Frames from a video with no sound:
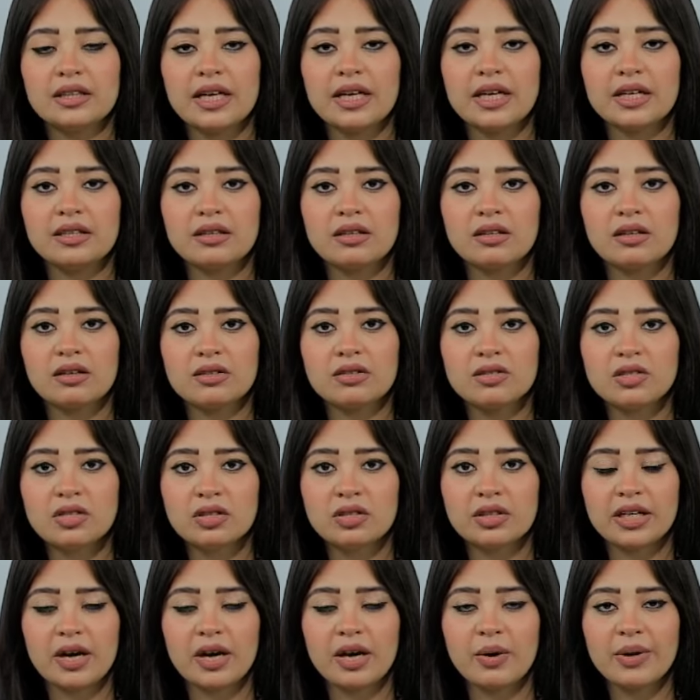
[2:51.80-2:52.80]
هيئة الأرصاد
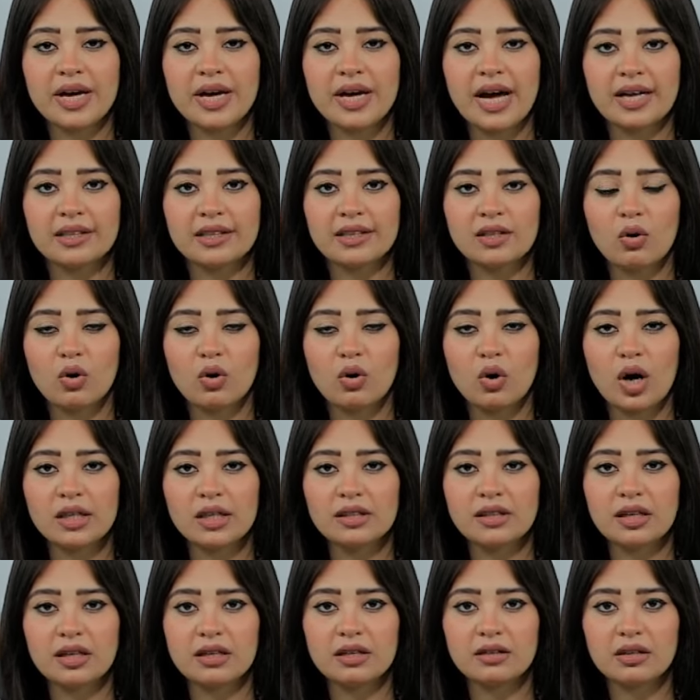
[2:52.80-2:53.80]
الجوية عن
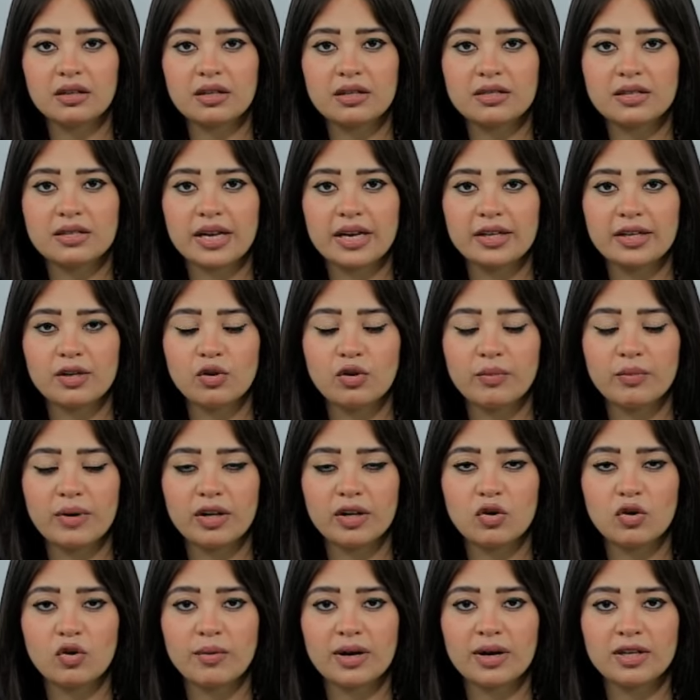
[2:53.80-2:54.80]
توقعاتها لطقس اليوم
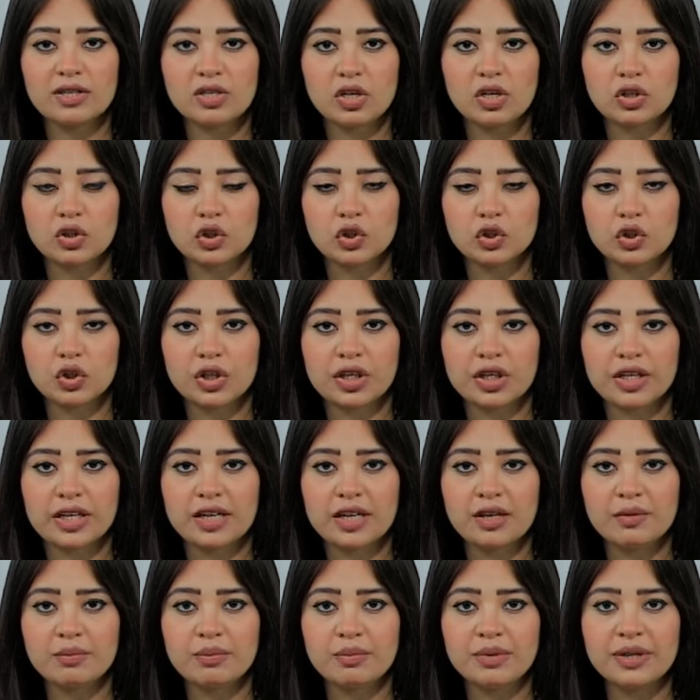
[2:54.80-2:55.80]
الجمعة 19
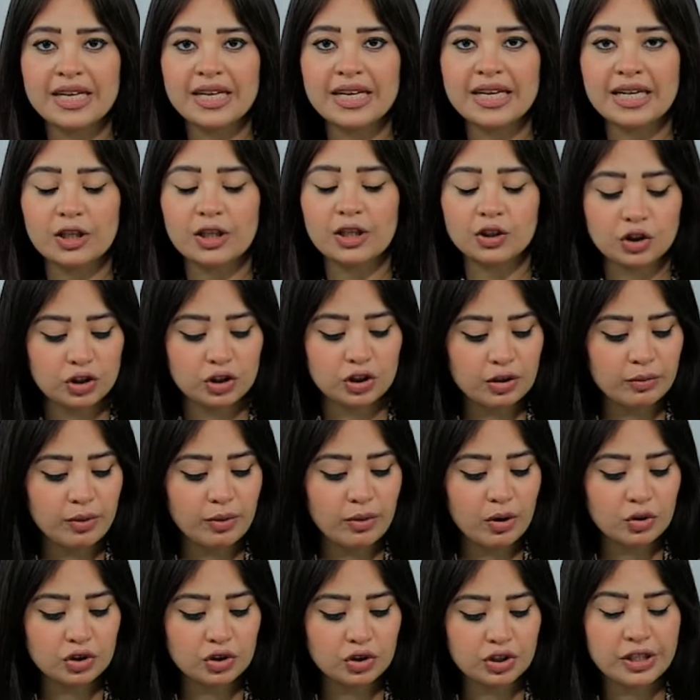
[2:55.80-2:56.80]
إبريل
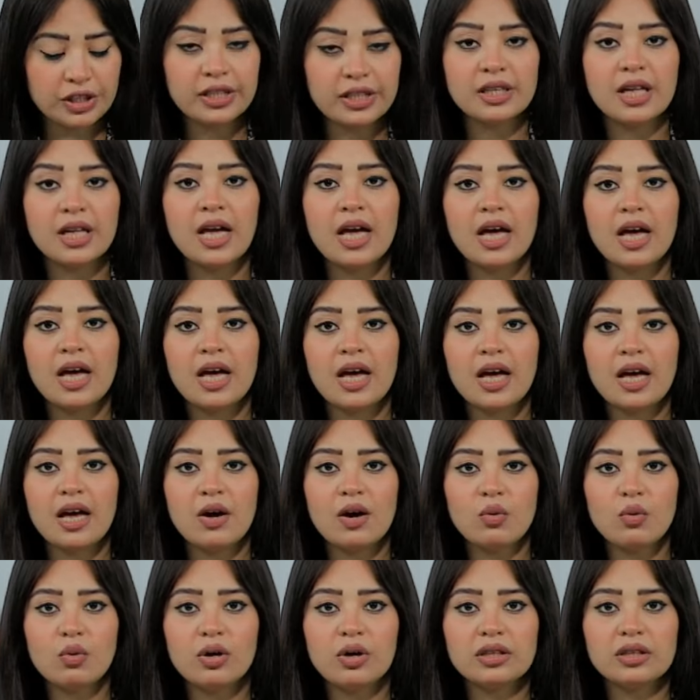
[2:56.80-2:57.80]
2024
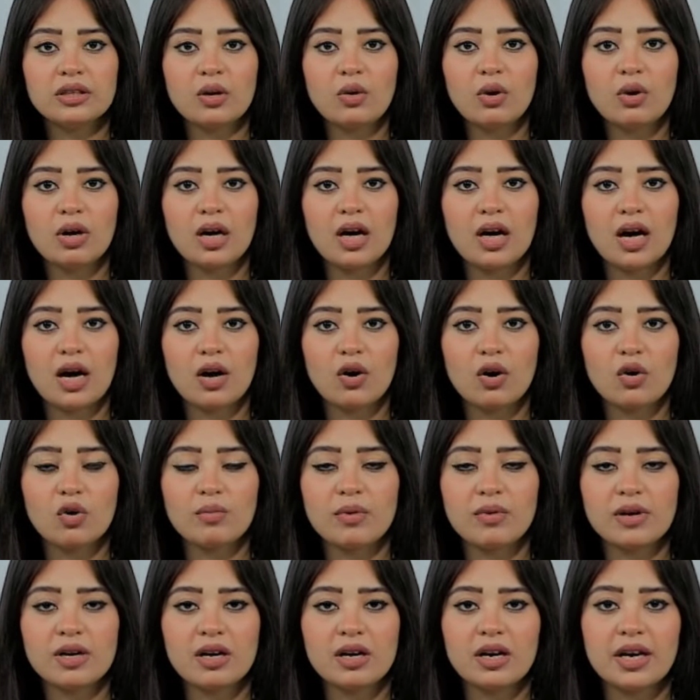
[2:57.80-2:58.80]
ويتوقع
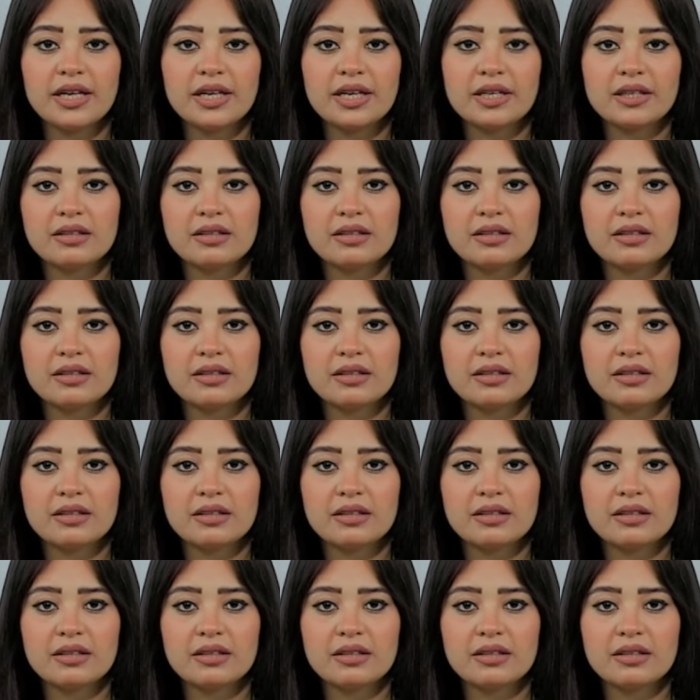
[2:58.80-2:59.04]
خبراء هيئة